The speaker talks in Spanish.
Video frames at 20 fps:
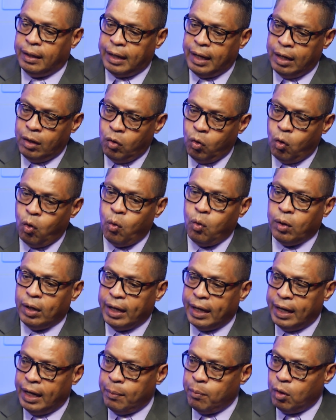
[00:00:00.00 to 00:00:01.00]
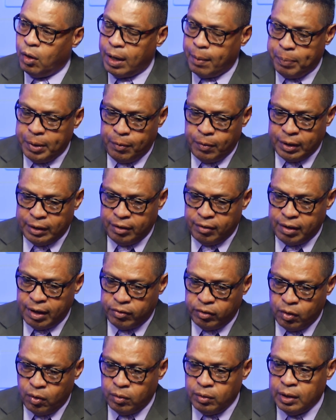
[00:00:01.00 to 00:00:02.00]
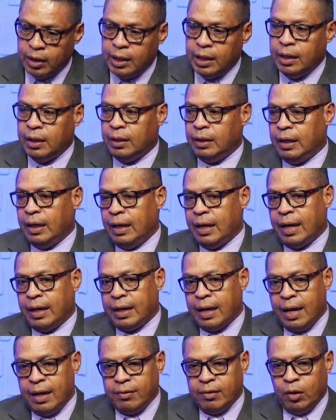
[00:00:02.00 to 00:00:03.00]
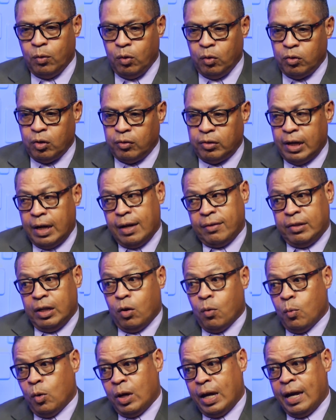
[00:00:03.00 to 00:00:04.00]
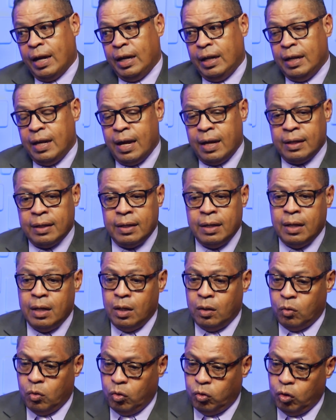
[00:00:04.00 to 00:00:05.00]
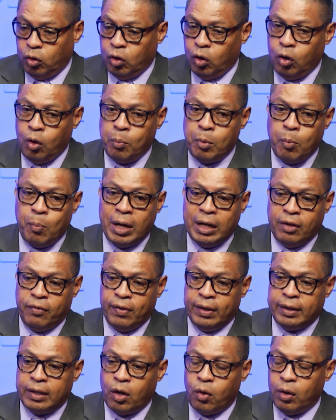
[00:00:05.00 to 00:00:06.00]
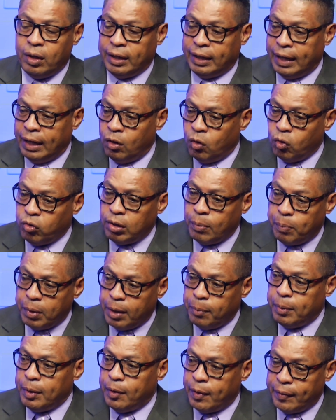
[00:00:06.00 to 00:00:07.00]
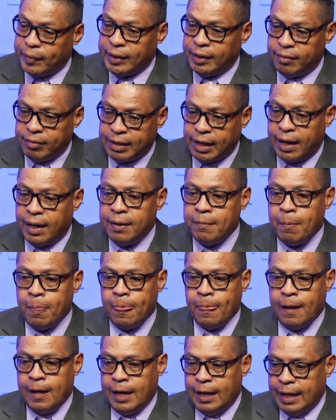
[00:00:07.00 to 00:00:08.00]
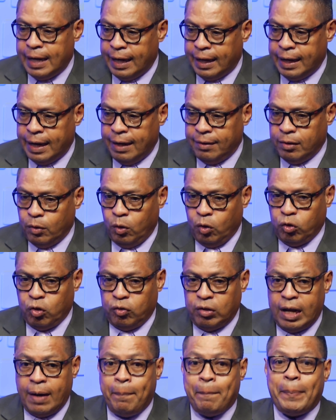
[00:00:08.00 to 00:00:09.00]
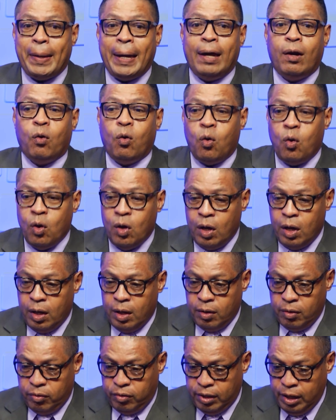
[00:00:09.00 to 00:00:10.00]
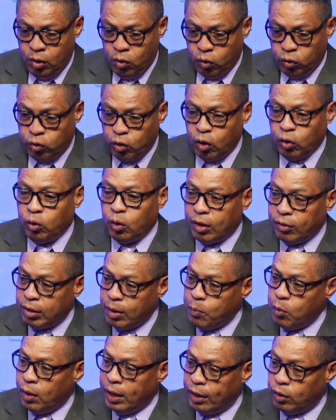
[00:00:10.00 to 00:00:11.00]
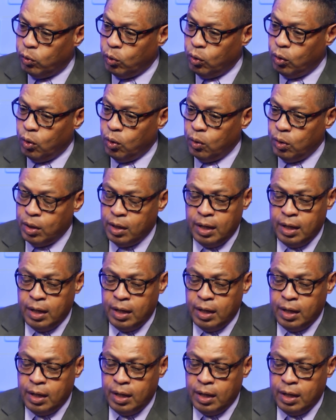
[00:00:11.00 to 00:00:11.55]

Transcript: que no queremos la privatización de la Caja de Seguro Social, así como la del Irán. Nosotros nos hemos manifestado de que no se puede privatizar la Caja de Seguro Social, pero si nosotros hacemos un estudio,